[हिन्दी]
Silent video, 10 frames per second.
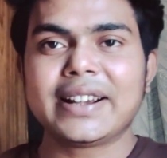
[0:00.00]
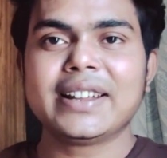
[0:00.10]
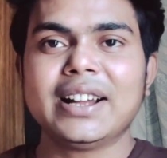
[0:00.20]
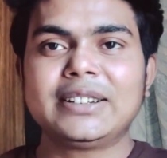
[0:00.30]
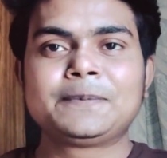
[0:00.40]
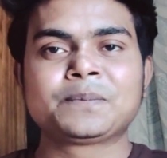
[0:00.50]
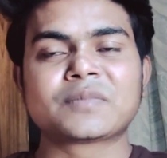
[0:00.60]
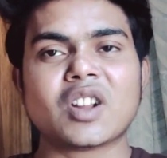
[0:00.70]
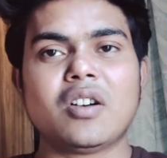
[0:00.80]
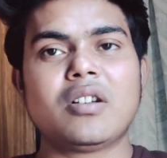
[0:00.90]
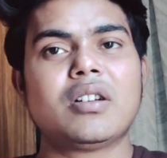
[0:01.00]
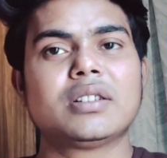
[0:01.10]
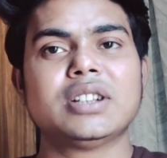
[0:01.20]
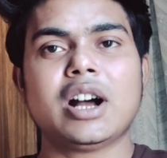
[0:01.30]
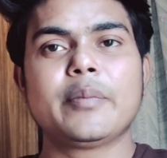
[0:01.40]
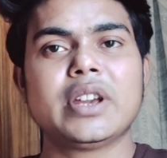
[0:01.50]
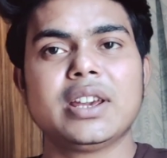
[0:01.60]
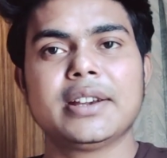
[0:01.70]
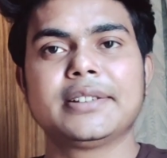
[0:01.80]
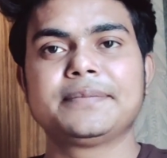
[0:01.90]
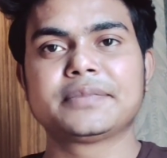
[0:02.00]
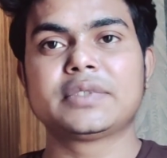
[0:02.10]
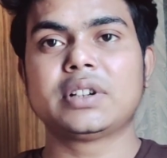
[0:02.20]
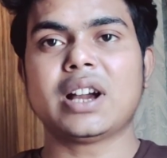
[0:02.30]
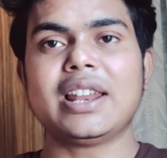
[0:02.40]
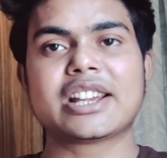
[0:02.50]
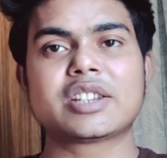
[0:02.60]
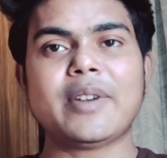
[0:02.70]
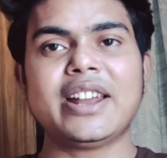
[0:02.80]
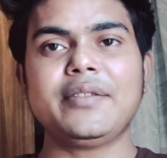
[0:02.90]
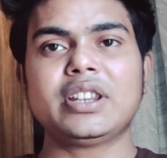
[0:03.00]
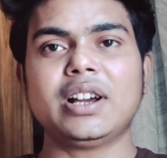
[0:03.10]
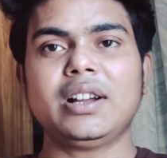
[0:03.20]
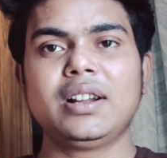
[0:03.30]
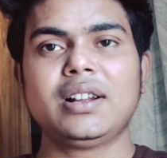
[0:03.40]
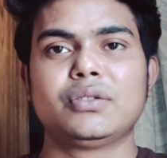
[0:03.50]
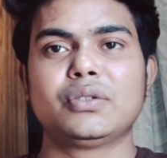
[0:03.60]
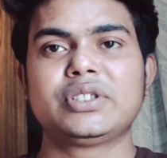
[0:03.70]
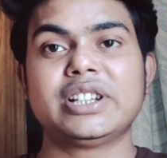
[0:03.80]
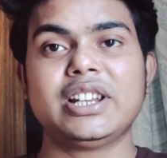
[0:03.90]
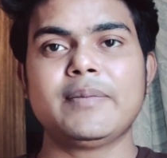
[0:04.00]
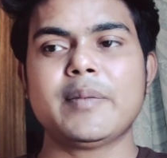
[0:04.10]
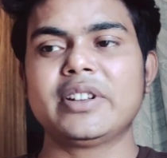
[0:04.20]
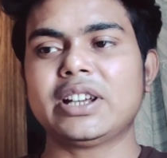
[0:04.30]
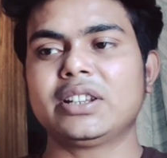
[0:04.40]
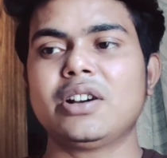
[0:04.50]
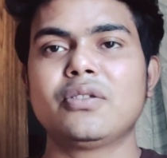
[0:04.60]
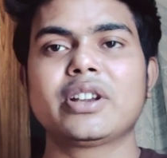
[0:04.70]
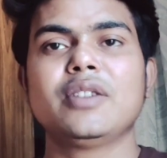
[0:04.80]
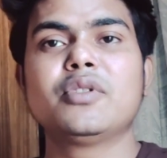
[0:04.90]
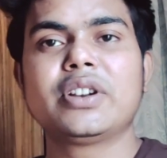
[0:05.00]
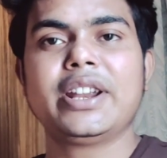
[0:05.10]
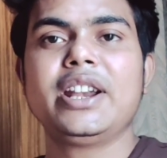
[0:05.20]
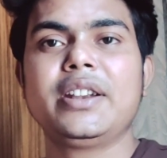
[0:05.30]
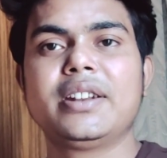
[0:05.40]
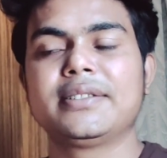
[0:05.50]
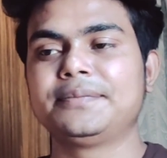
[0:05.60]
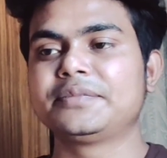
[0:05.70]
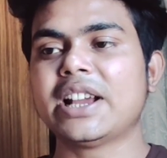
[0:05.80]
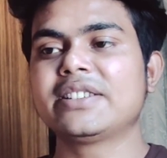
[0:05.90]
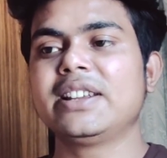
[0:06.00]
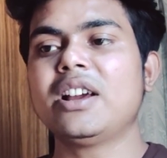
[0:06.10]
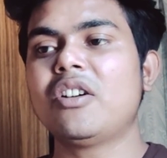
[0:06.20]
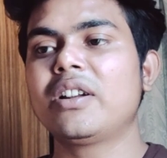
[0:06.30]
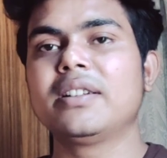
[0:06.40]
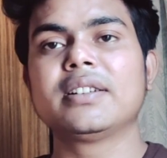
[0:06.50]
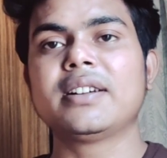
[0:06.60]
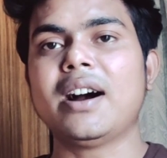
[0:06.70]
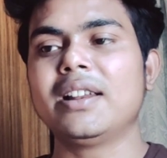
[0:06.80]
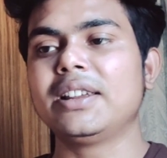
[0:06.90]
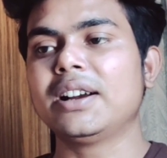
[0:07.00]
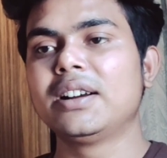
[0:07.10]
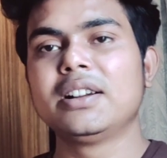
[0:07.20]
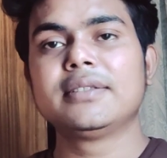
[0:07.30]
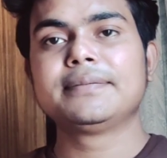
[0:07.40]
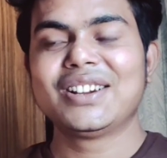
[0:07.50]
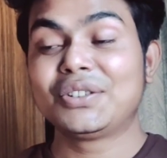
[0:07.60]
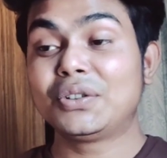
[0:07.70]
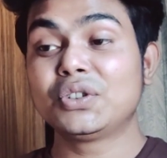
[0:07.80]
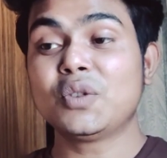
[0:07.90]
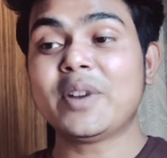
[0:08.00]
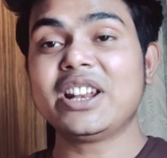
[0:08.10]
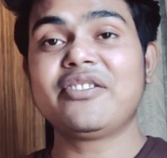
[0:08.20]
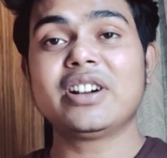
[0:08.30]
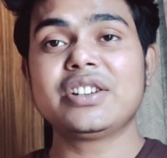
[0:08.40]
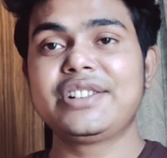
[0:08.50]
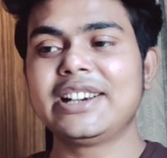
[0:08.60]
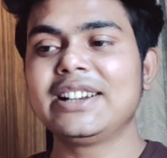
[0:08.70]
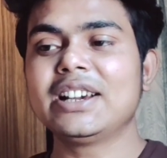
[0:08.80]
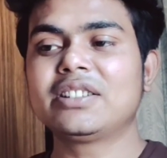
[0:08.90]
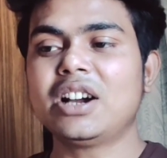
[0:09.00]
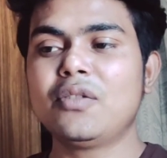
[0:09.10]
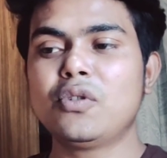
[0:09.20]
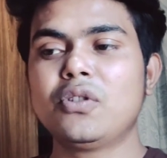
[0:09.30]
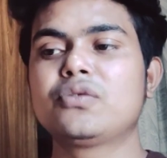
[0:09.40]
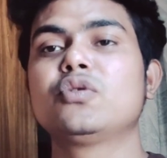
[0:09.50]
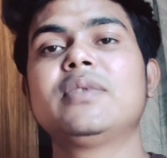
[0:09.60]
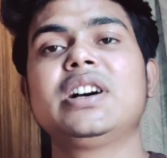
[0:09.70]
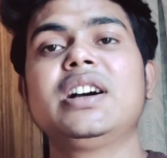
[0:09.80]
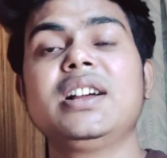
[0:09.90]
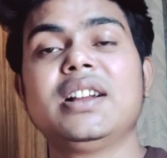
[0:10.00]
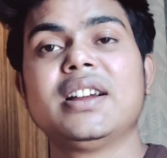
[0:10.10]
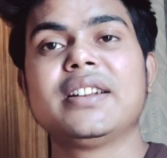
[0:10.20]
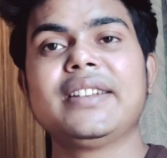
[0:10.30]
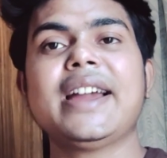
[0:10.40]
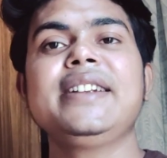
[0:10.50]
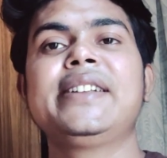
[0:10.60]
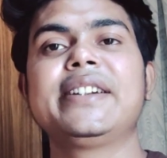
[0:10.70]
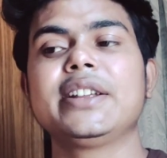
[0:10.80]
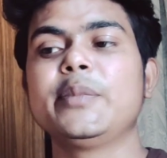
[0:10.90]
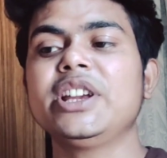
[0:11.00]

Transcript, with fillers: ट्रेड लिया और जहाँ पे कल एक्सपायरी भी था तो चलिए मैं बताता हूँ कि वो ट्रेड कैसे और कहाँ लिया तो जो मैंने फर्स्ट ट्रेड लिया था वो सुबह 9:30